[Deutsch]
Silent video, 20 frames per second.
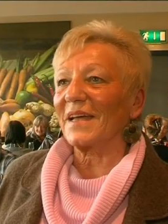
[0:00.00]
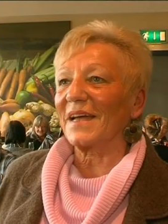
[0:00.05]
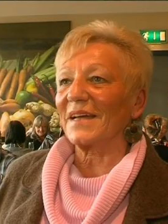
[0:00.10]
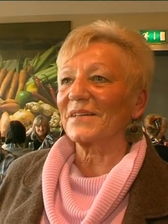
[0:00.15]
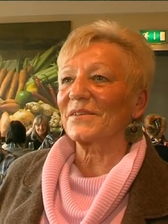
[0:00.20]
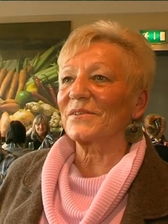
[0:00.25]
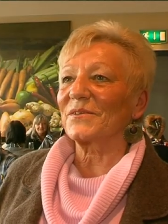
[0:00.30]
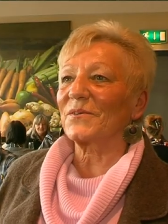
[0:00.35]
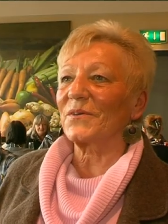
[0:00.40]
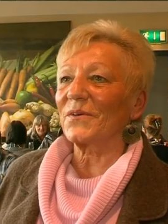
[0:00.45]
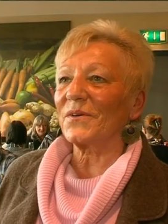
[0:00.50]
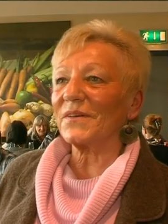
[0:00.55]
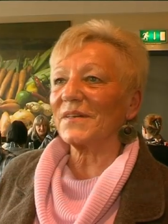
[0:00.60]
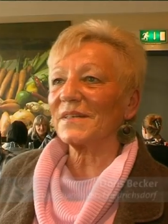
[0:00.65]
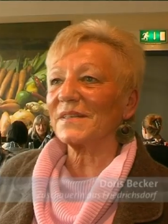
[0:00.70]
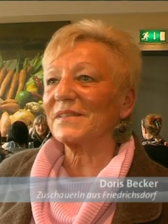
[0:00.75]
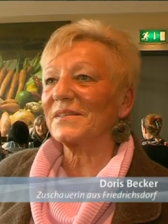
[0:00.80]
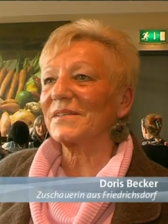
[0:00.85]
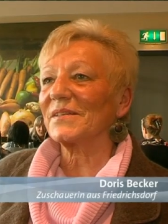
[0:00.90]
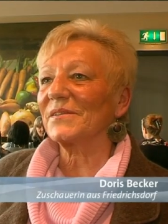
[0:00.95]
gern
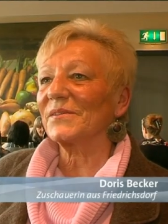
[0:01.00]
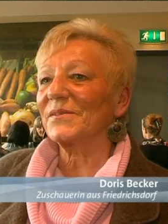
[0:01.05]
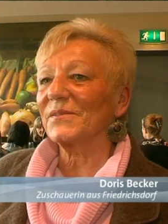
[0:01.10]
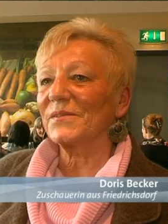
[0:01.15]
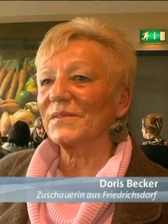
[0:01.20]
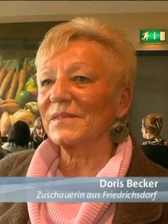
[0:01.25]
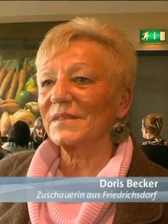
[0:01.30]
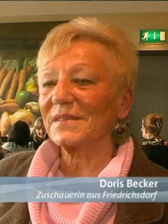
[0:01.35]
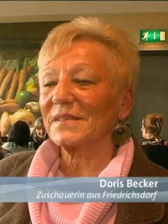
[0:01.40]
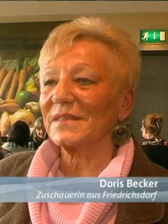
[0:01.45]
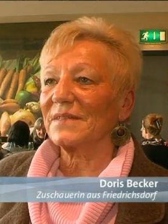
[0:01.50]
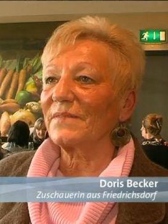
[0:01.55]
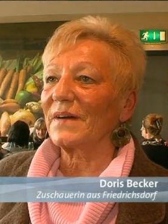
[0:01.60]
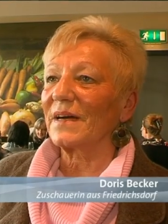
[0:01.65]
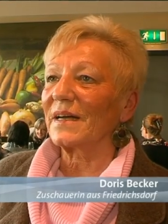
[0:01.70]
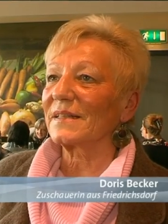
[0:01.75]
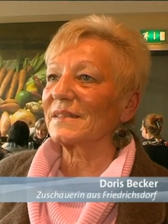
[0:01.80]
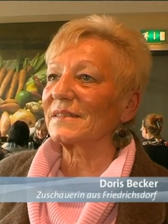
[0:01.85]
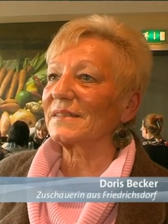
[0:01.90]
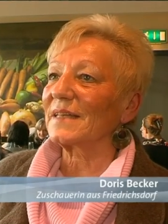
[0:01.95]
geguckt und die
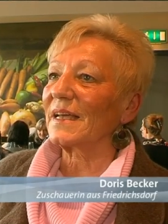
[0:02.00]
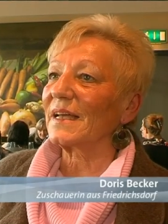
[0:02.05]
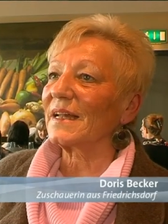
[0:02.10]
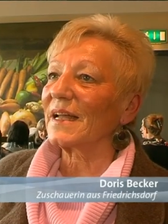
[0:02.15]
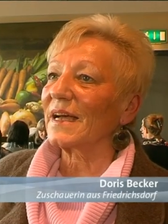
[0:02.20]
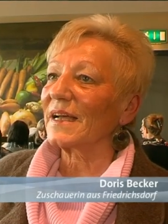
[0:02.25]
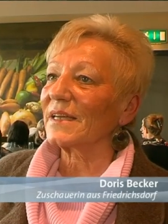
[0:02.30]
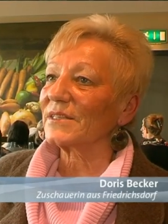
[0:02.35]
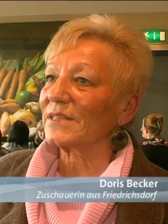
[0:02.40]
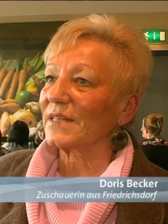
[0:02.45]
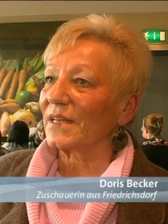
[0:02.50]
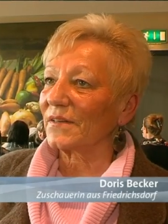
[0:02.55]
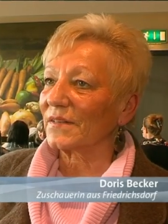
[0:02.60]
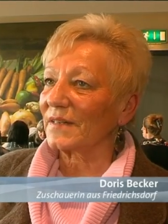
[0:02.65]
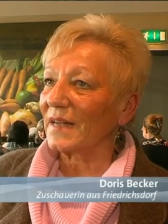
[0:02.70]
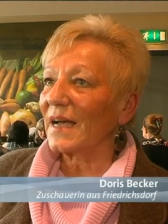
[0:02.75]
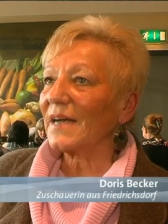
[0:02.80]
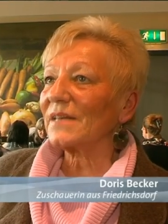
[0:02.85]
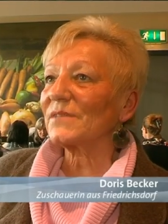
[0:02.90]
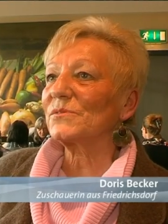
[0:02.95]
waren sehr leicht auch
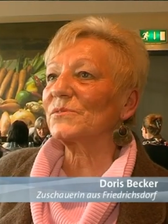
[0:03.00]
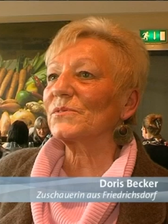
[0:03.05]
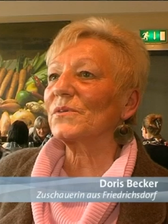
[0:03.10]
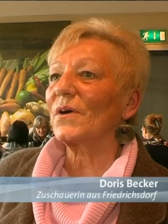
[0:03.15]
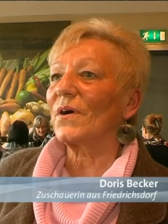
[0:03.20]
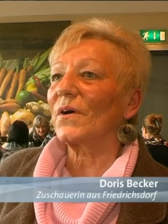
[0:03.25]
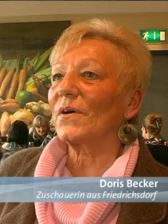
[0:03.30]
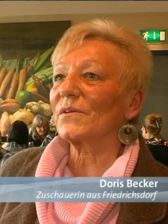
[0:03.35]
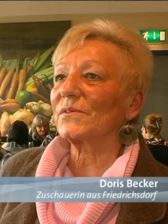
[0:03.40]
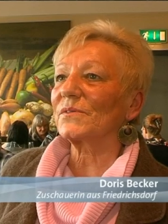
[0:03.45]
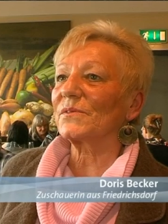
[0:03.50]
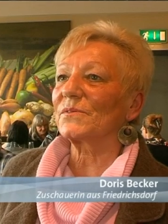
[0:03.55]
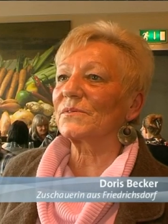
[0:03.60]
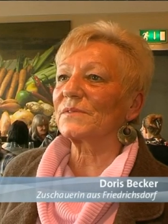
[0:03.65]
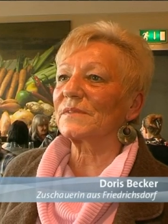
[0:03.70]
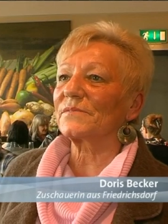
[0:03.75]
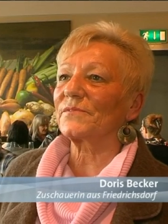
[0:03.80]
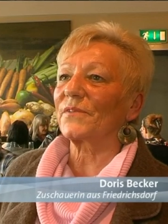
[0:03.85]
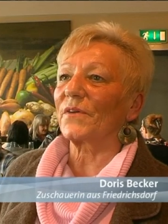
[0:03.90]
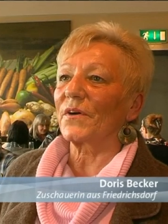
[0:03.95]
nachzukochen
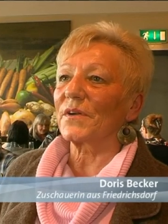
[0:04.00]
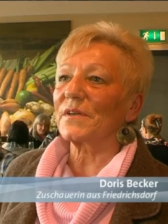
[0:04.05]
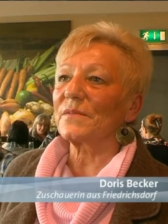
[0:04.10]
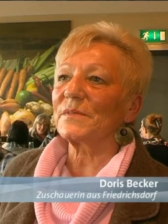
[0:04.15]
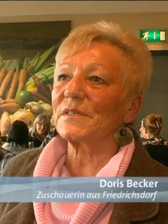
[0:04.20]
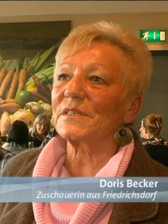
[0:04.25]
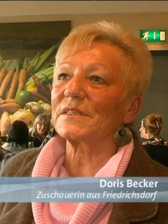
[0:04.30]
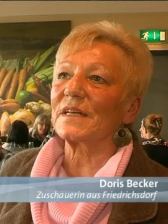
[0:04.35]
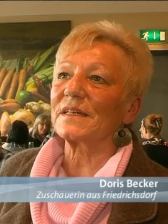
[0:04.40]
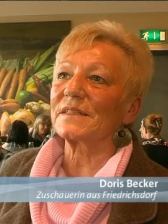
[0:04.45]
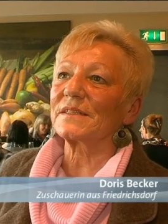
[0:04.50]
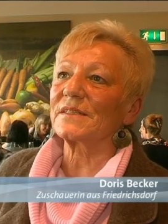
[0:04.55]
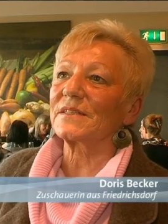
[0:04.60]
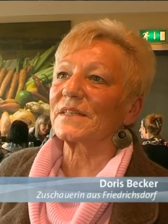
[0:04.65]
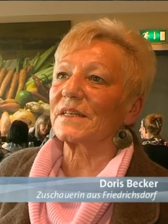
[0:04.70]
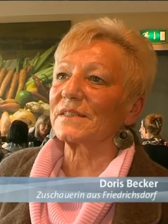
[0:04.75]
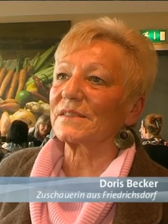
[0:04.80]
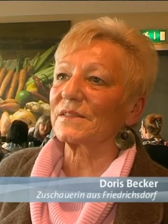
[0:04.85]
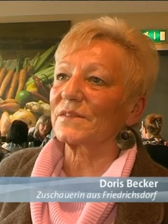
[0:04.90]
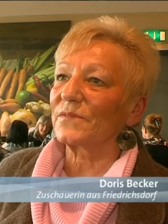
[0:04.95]
und freue mich, dass ich
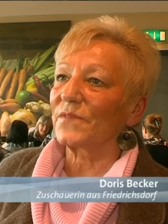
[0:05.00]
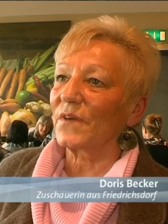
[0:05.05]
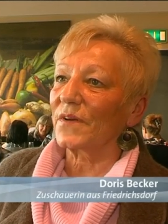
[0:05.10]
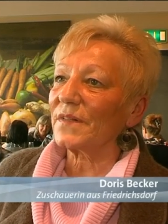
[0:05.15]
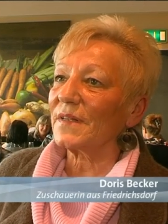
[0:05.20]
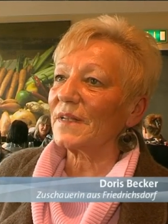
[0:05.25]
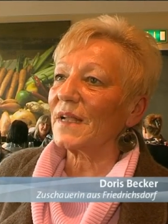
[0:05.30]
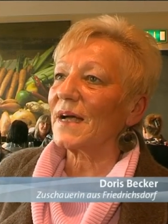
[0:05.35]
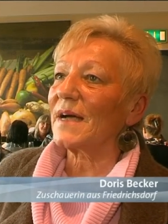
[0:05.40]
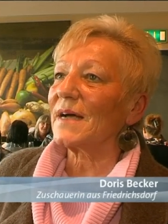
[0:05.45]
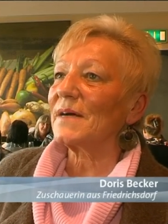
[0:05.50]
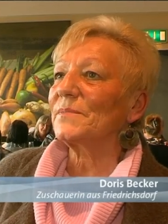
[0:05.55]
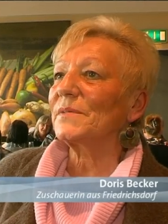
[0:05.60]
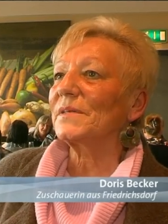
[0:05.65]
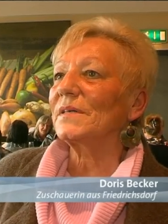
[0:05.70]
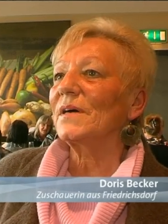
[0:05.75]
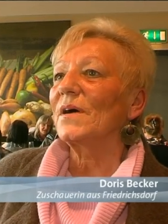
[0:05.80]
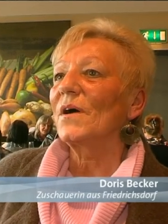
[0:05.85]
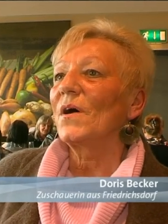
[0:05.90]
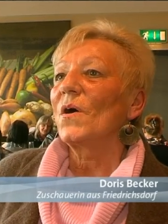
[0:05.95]
jetzt gewonnen
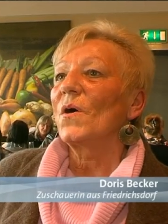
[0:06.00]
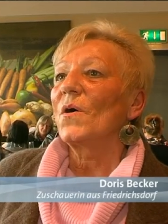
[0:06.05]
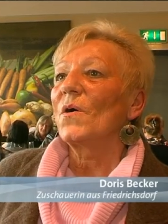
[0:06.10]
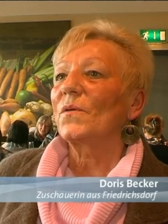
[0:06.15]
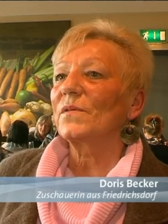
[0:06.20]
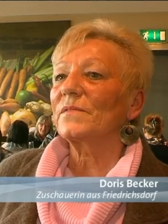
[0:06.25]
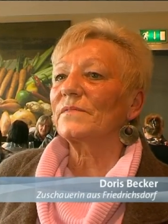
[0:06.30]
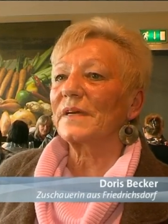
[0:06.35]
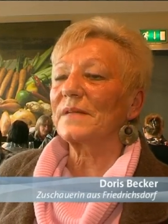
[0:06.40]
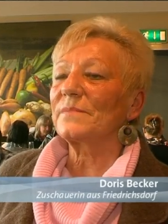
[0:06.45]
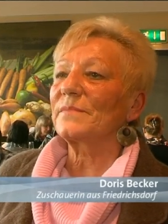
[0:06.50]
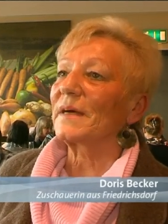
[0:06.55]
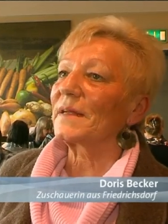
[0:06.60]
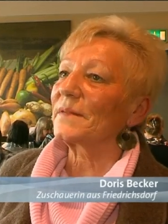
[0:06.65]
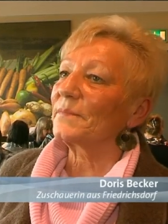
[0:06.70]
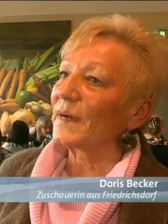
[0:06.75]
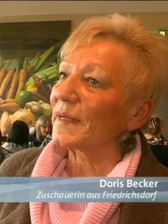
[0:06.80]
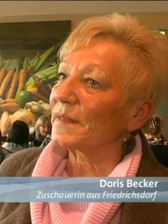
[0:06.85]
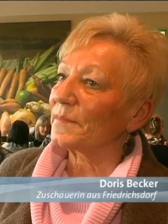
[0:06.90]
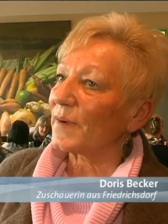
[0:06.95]
habe. Und wenn
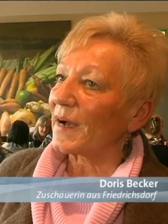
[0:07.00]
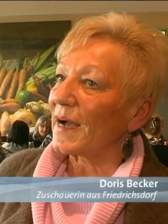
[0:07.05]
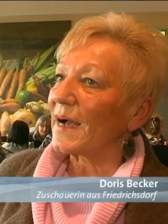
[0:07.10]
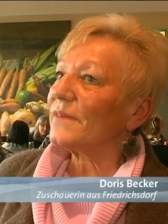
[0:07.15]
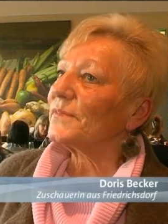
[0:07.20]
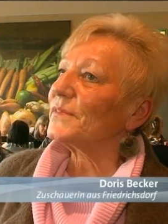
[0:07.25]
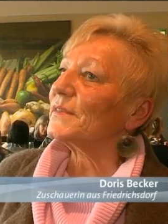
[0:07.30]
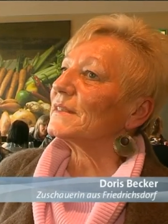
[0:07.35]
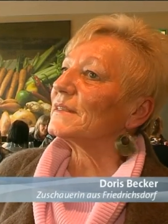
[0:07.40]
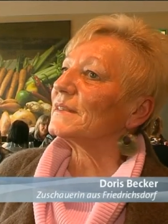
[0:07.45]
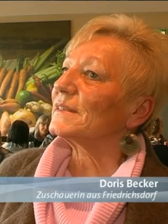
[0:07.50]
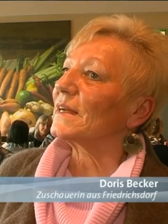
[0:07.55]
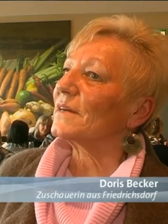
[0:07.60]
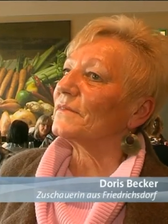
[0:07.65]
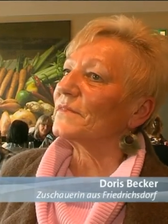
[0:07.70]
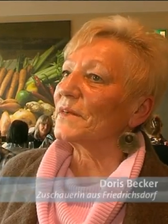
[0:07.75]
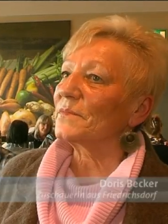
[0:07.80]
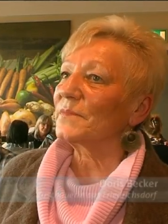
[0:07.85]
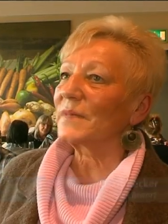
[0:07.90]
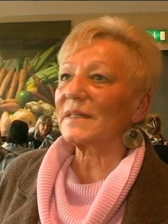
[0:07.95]
mein Mann brav ist,
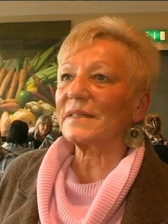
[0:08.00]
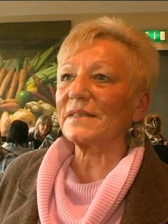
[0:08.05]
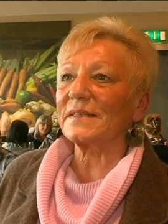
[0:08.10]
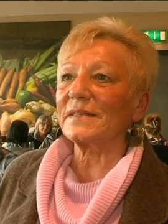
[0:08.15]
darf er mit